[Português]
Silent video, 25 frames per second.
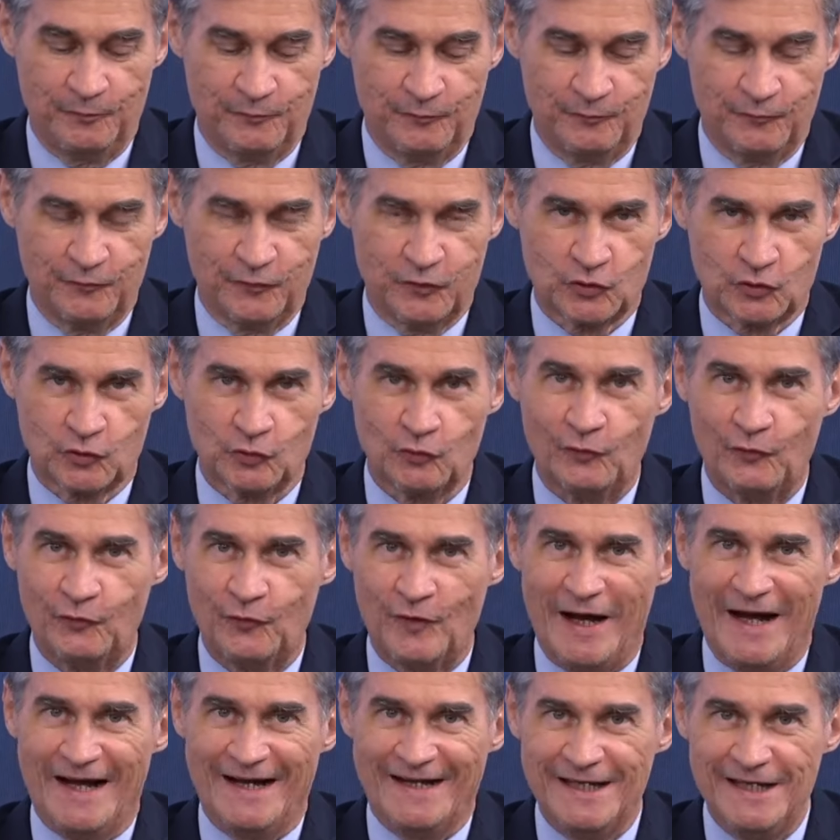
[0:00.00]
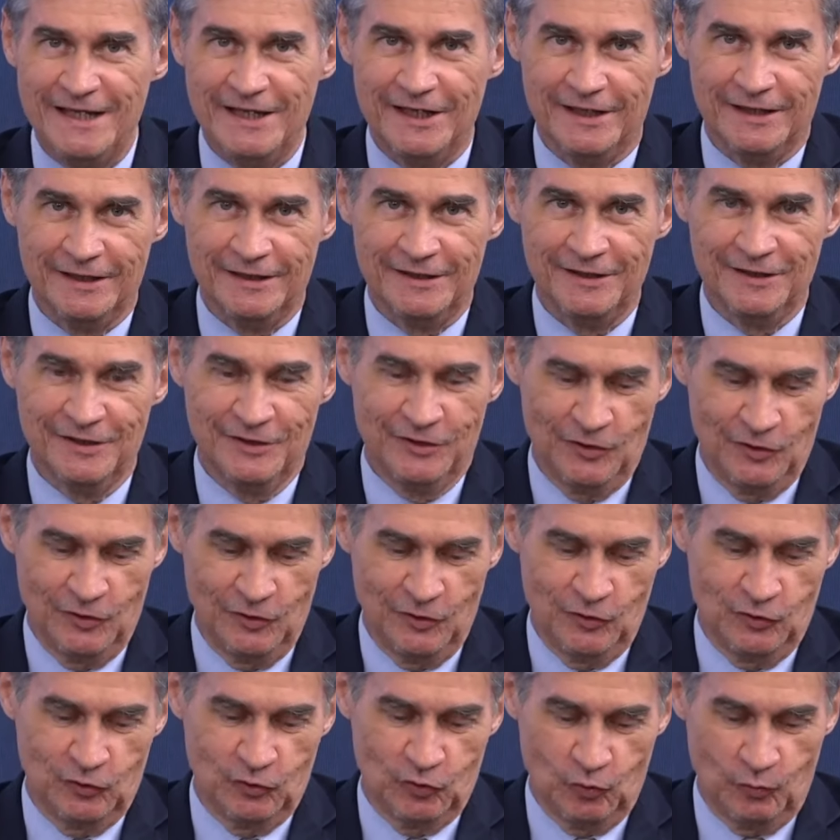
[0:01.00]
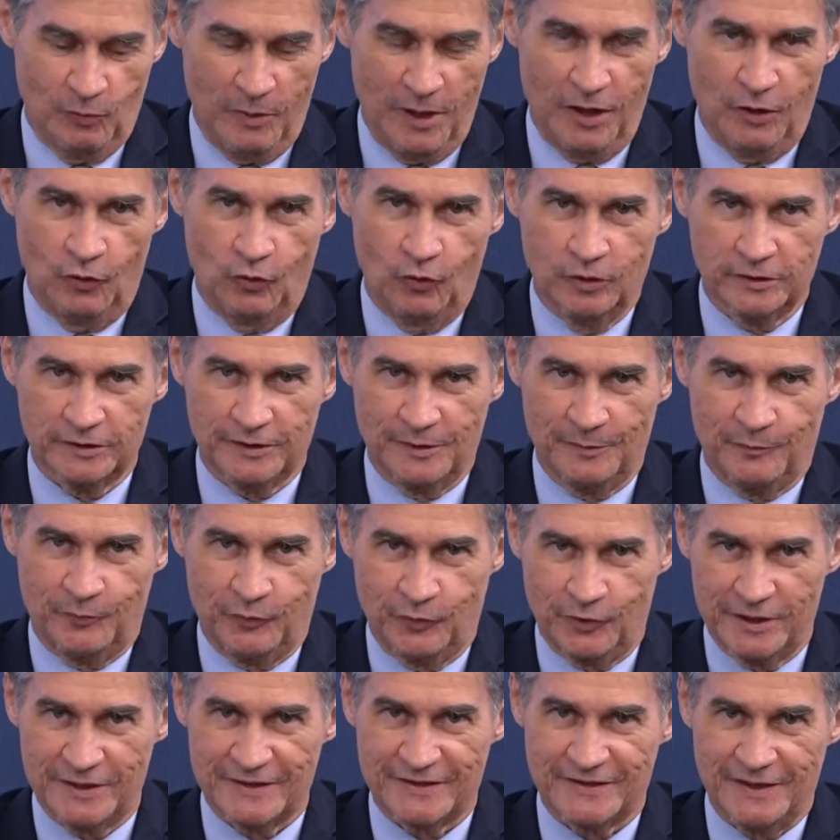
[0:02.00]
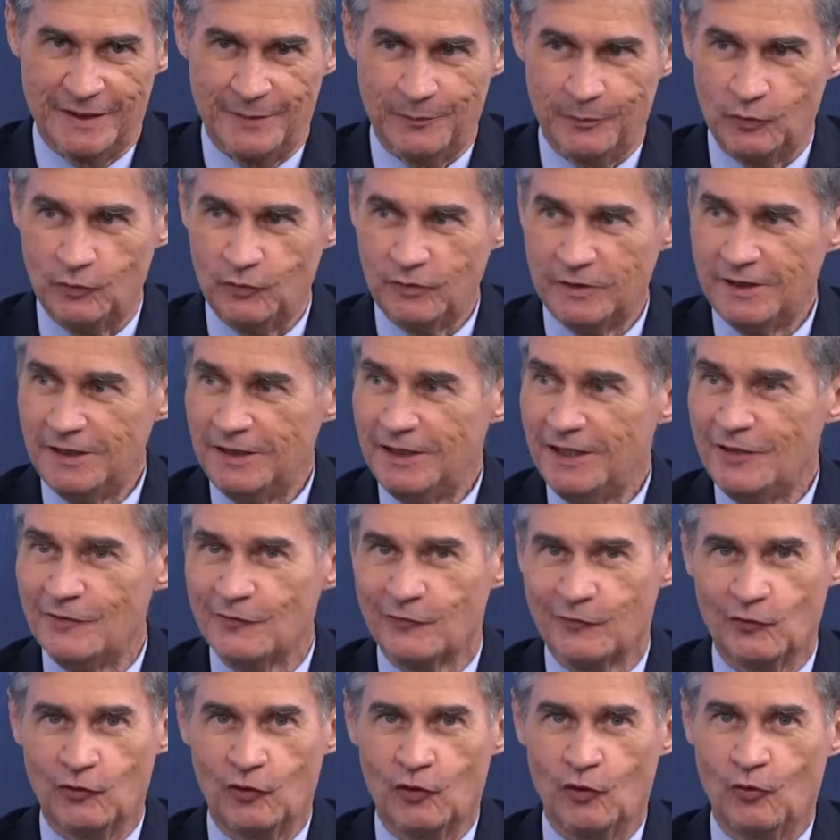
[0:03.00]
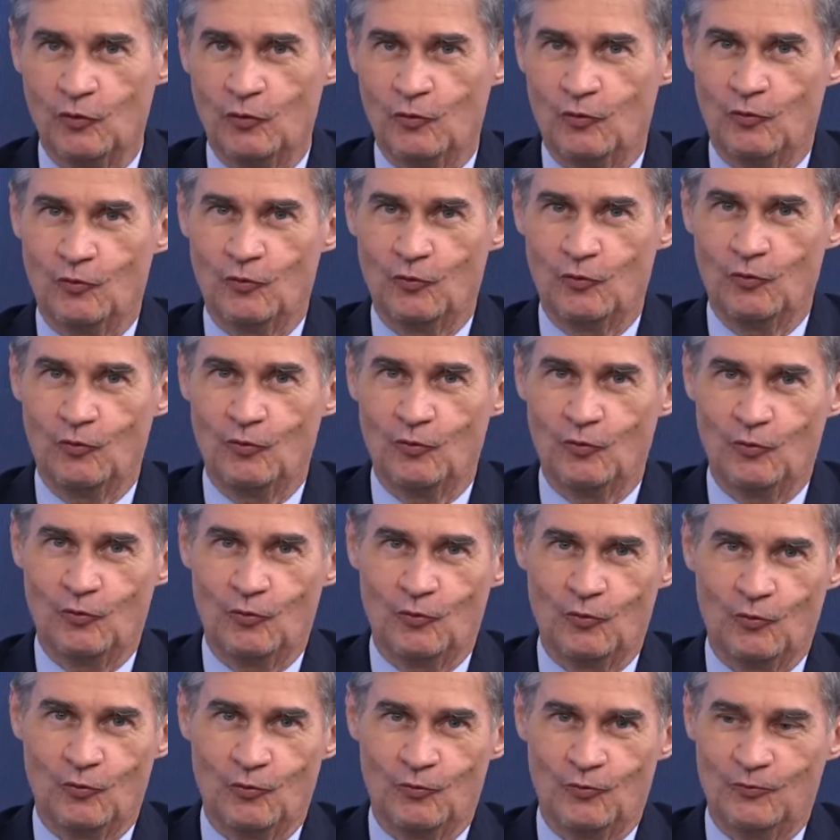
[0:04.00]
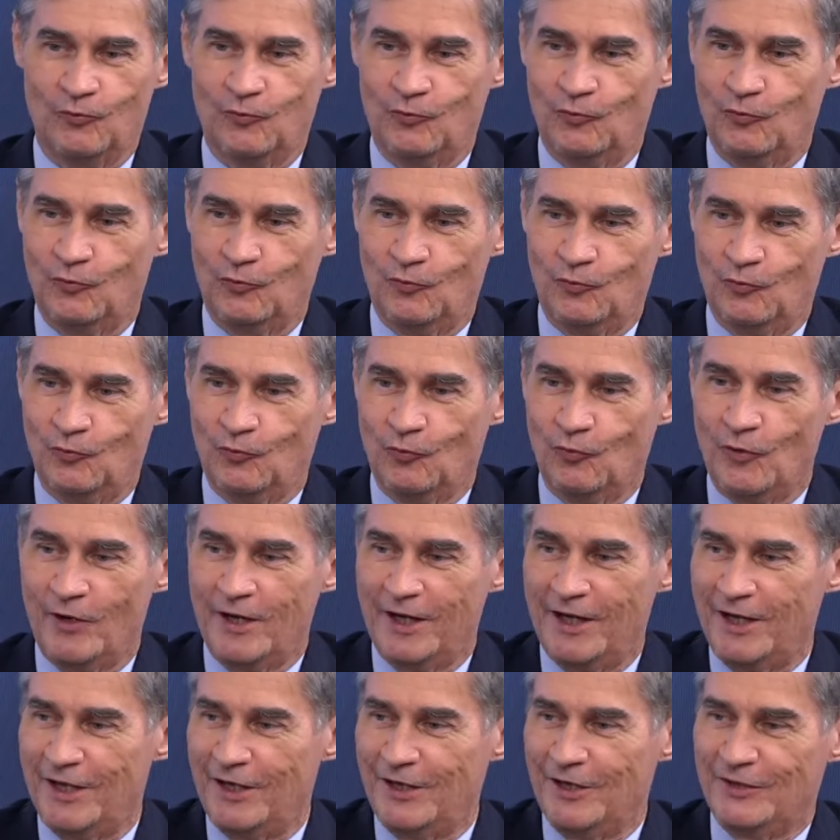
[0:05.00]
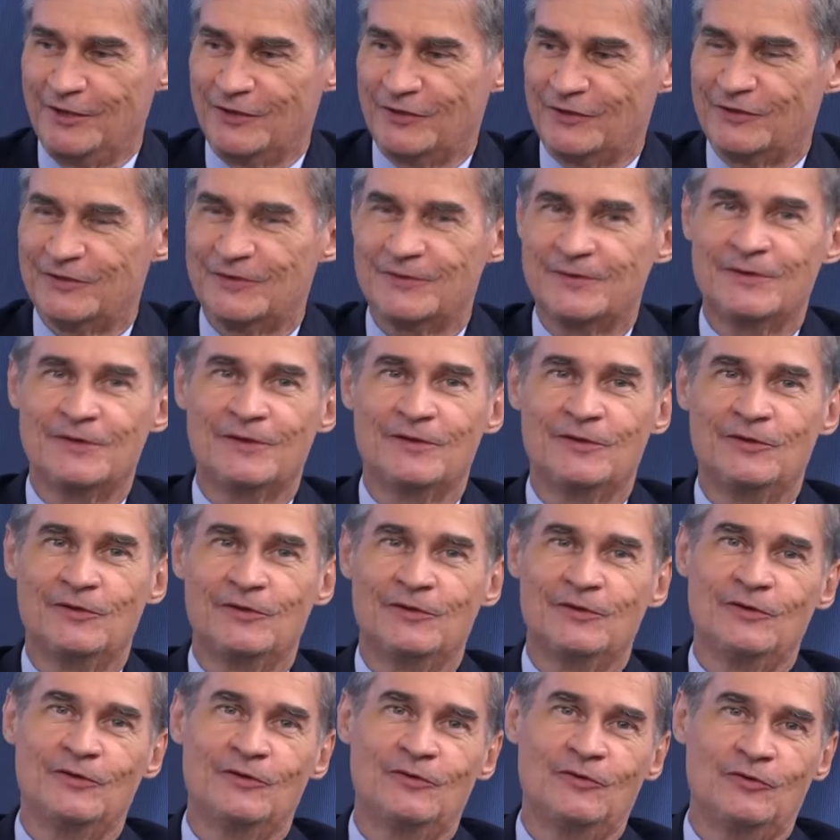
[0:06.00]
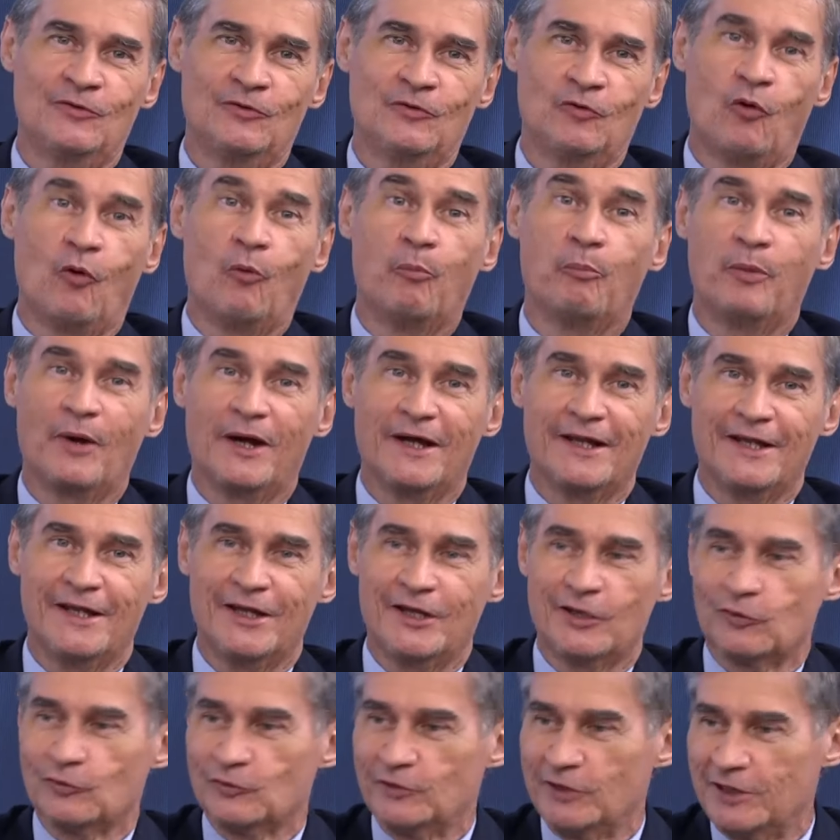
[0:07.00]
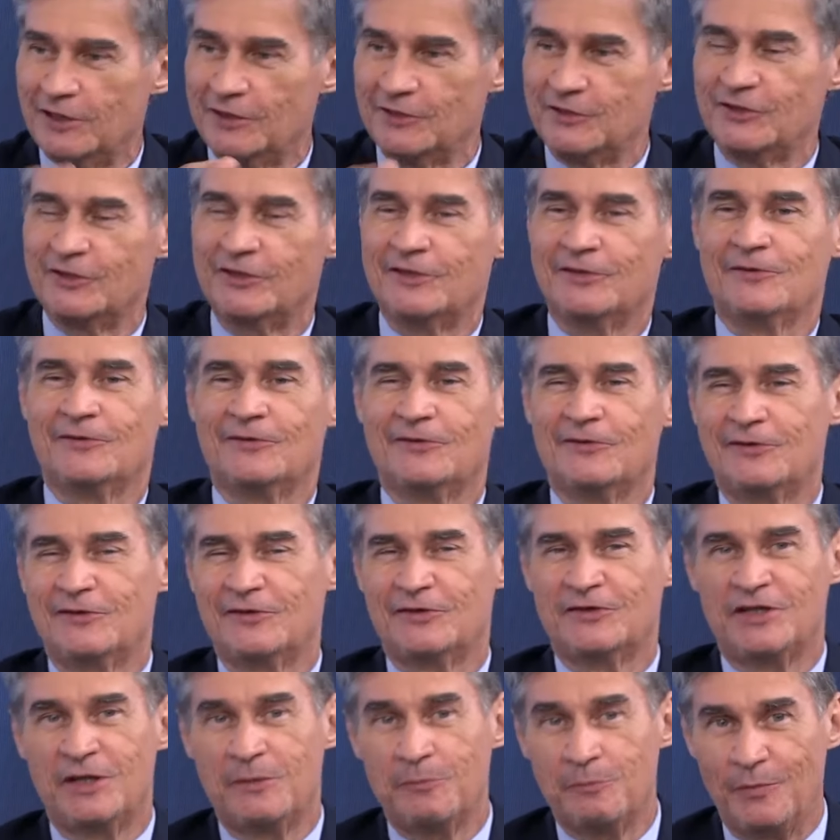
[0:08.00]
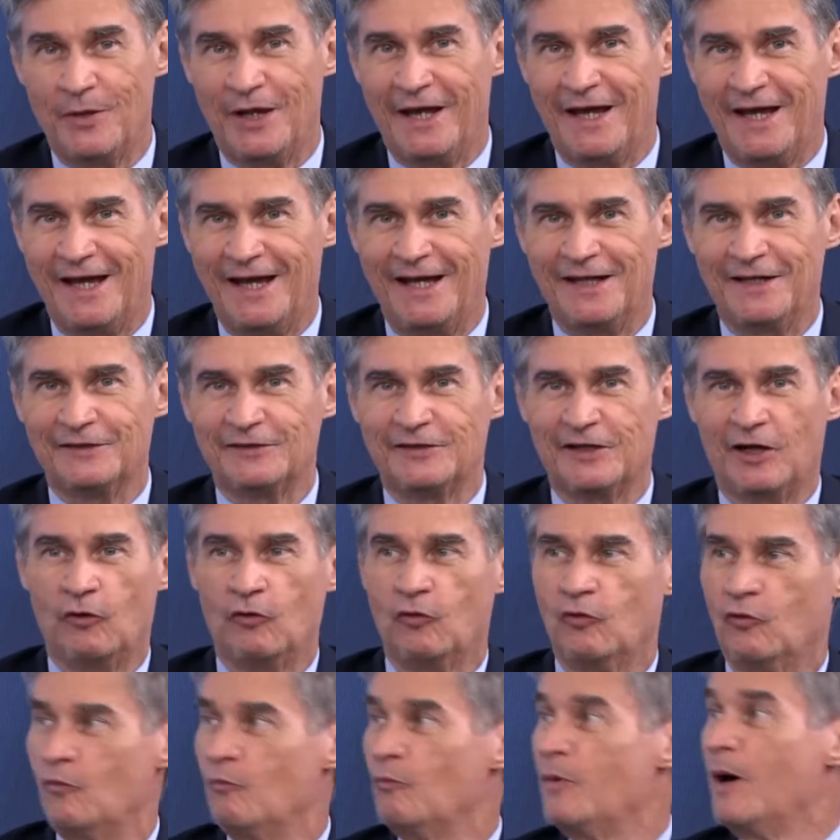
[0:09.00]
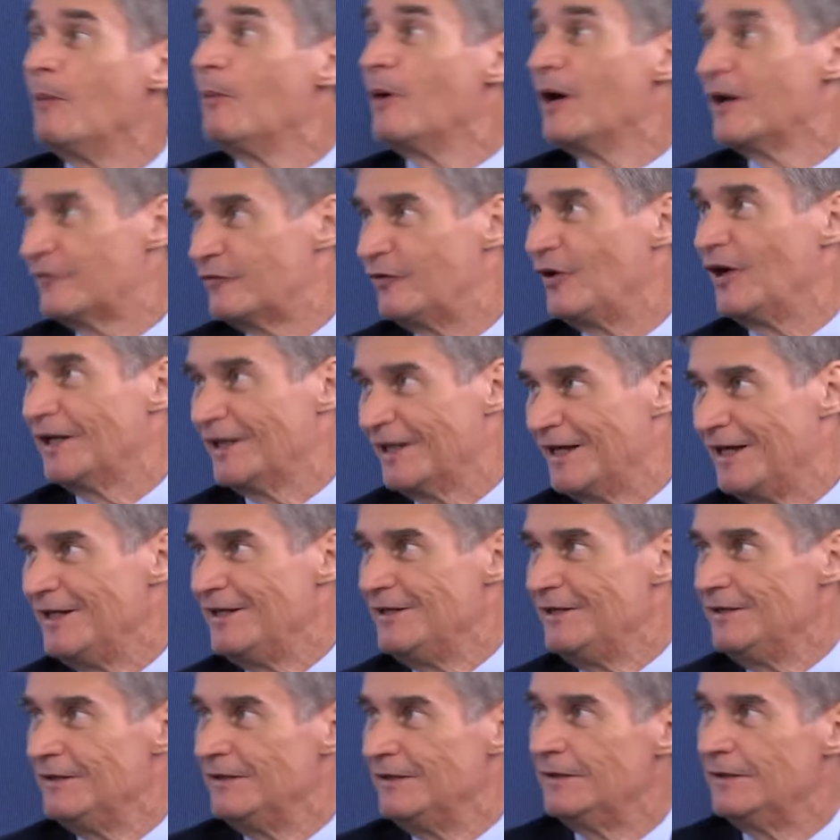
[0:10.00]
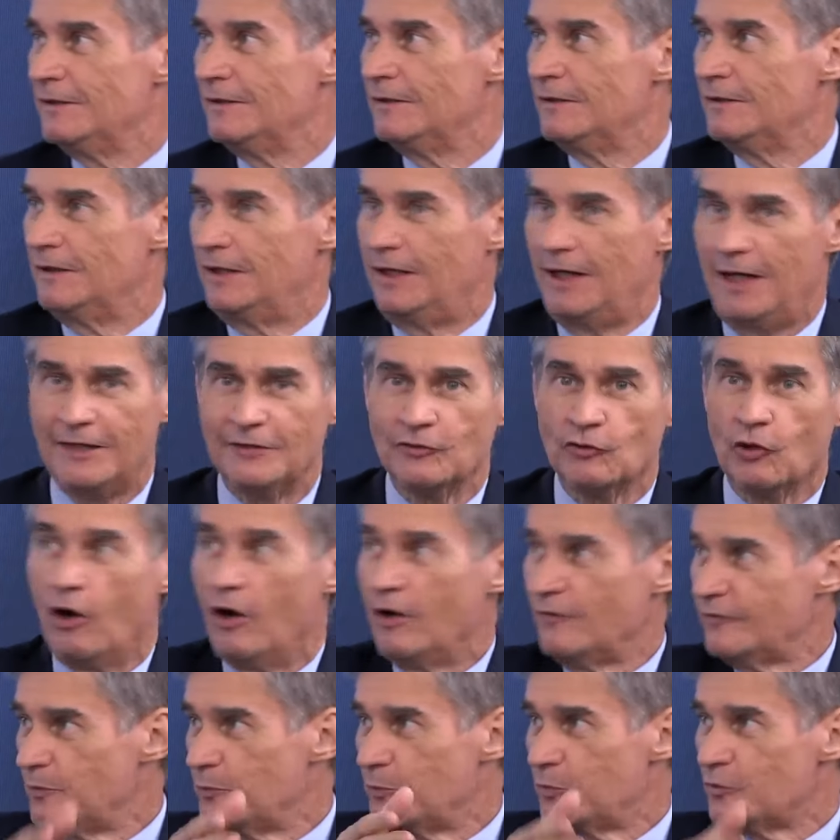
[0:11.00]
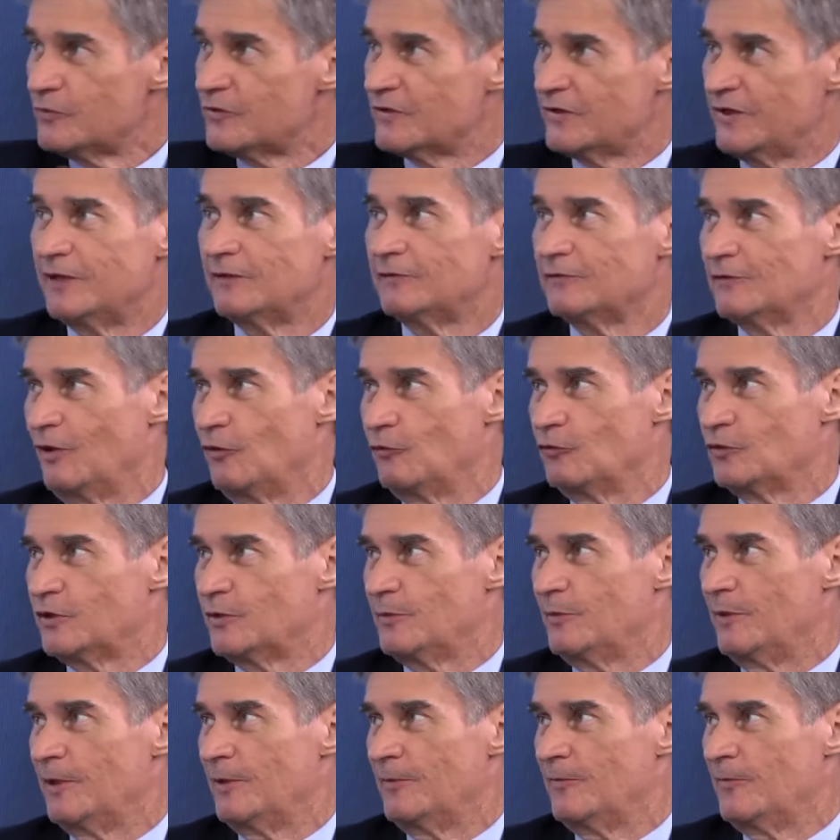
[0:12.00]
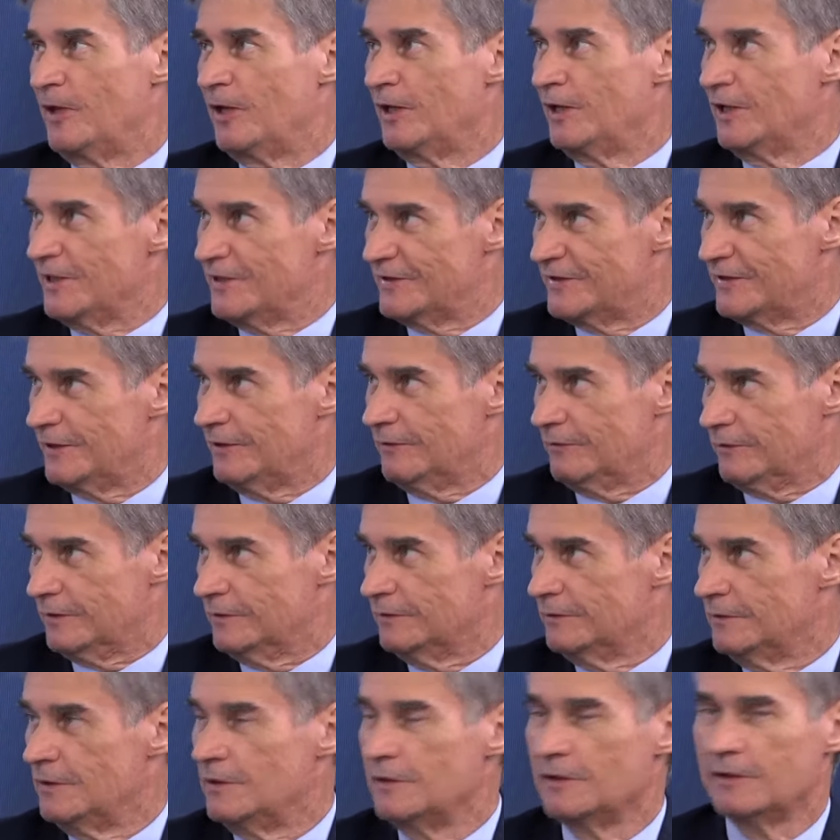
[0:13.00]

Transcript: surfaria numa onda, por exemplo, que levou o, o, o ex companheiro dele de, de MBL e tal, Mamãe Falei, a 9% na última eleição. Né?